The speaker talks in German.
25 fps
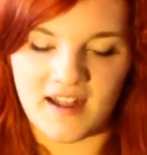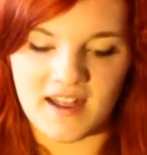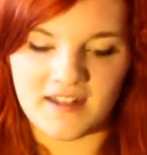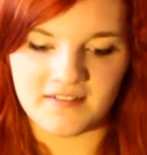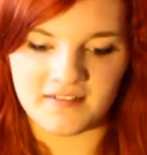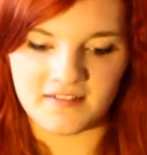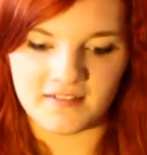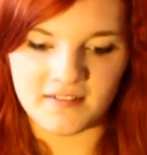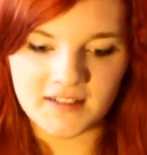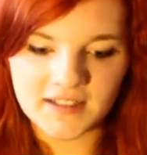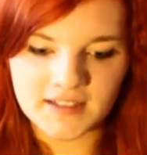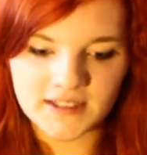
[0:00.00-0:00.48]

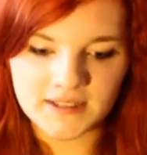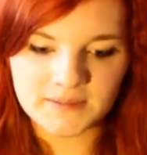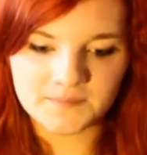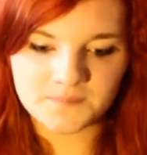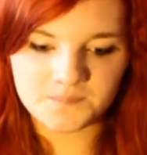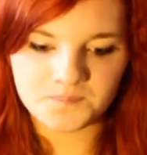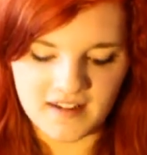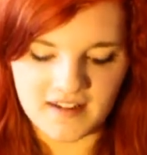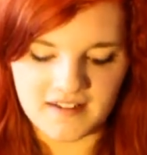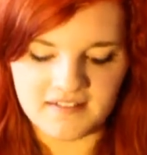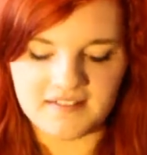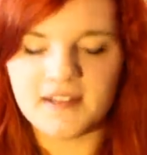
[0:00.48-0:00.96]
Also
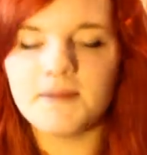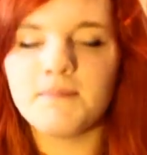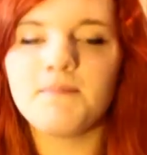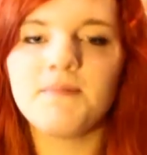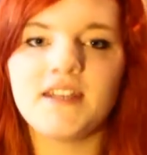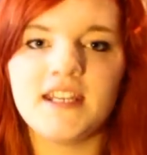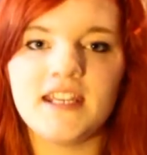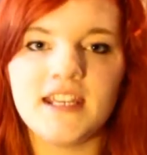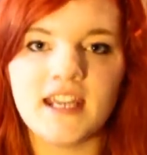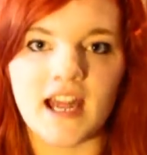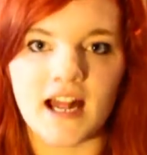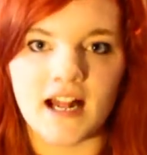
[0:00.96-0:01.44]
es
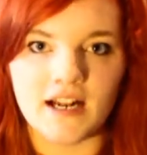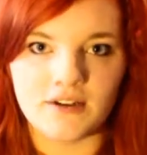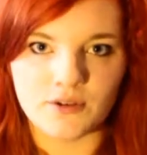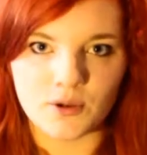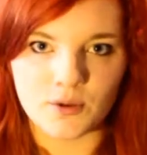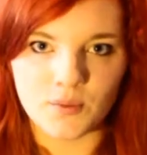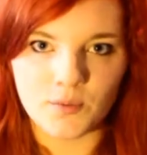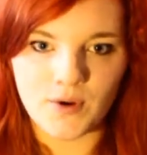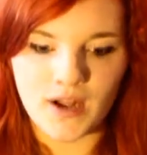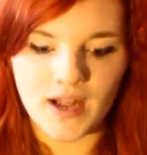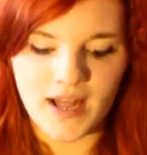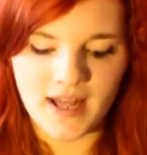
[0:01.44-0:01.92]
gibt die
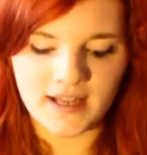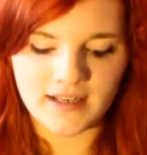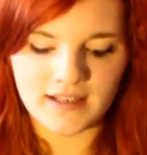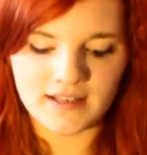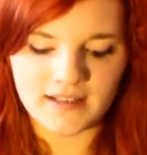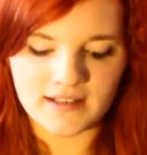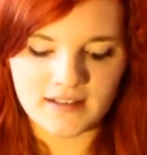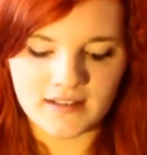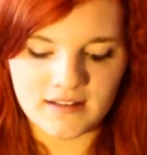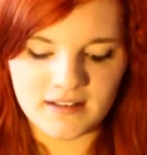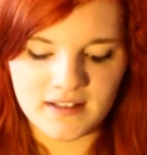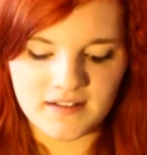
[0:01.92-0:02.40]
Altruan,
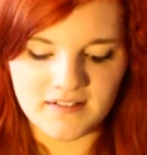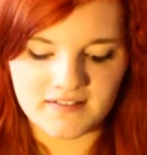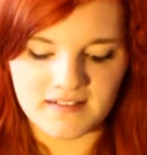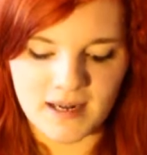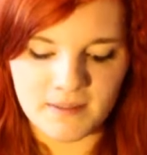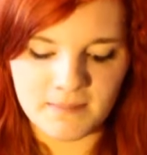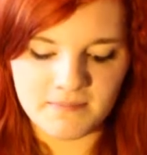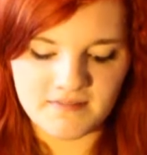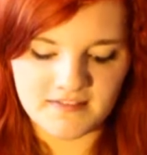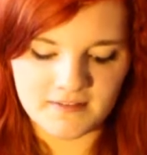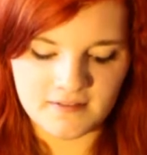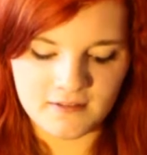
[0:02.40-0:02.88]
die
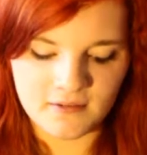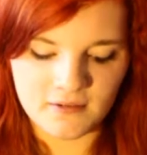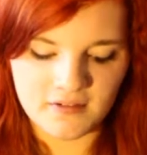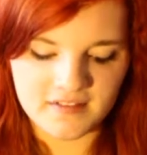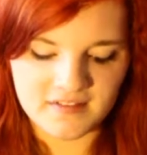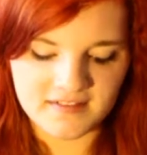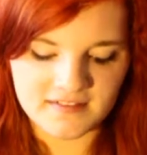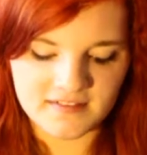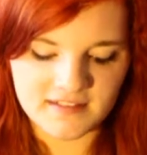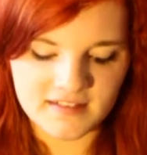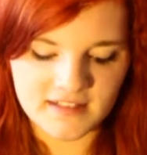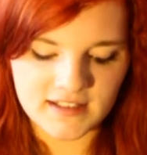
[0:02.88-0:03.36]

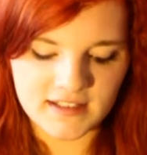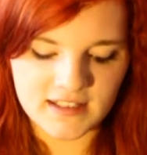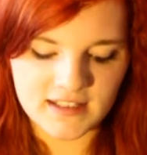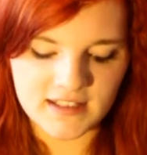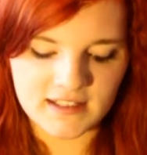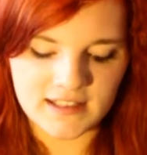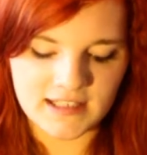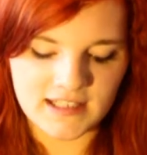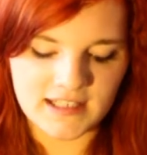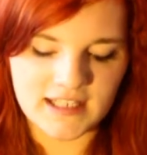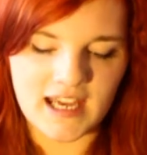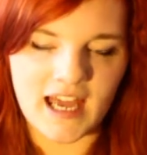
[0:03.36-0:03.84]
Selbstlosen,
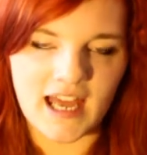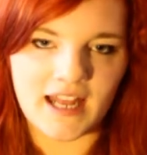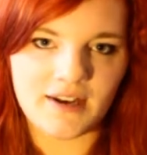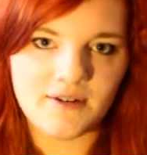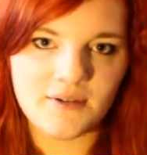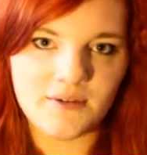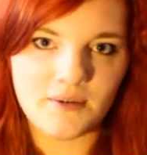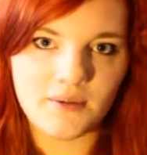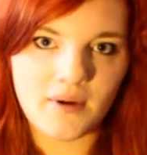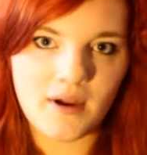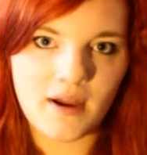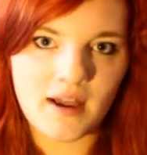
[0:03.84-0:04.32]
die
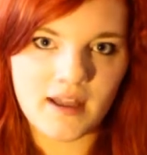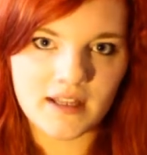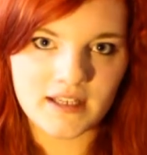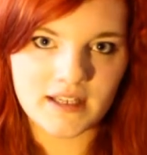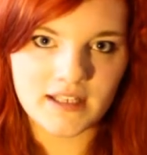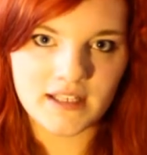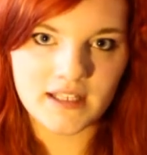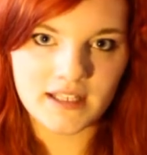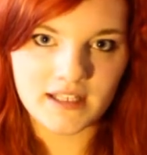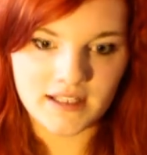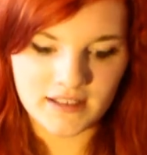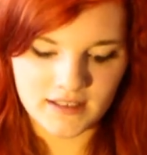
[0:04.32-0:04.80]
Kandor,
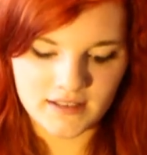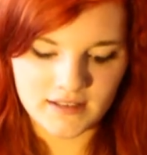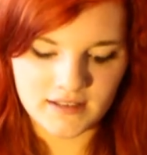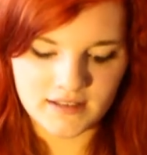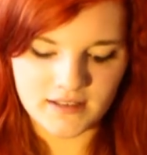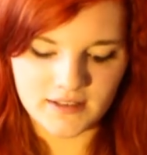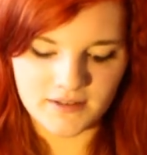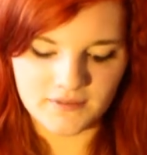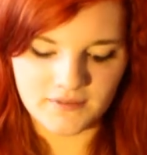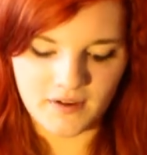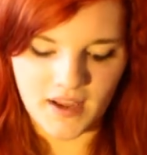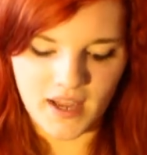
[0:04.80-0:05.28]

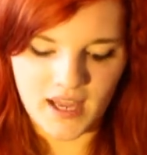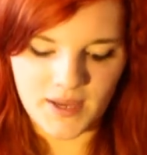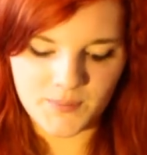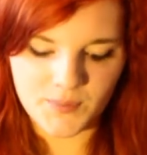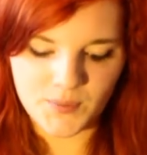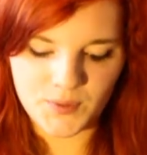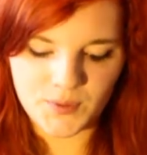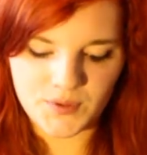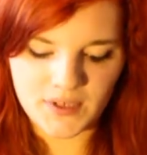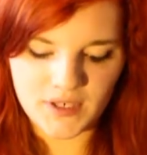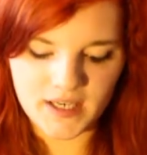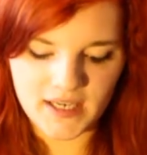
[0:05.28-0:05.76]
die
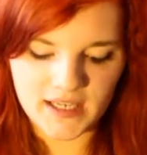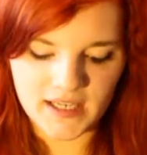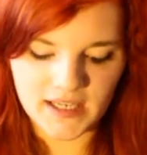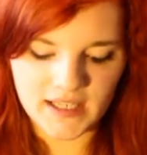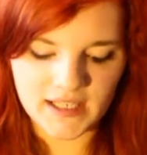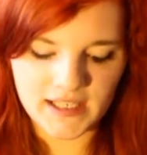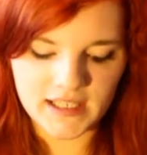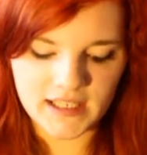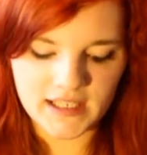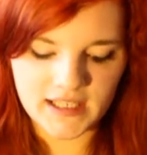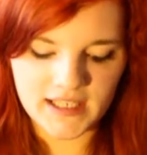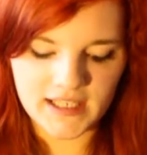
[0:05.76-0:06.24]
Freimütigen,